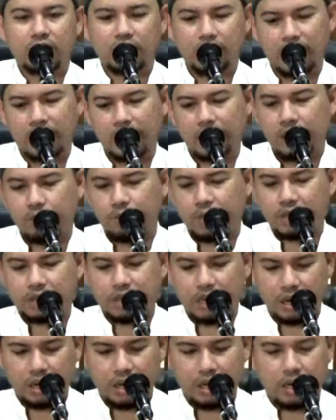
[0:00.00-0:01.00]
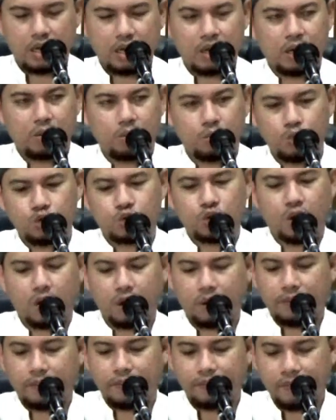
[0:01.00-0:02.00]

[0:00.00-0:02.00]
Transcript: Nah, ini masalah busok.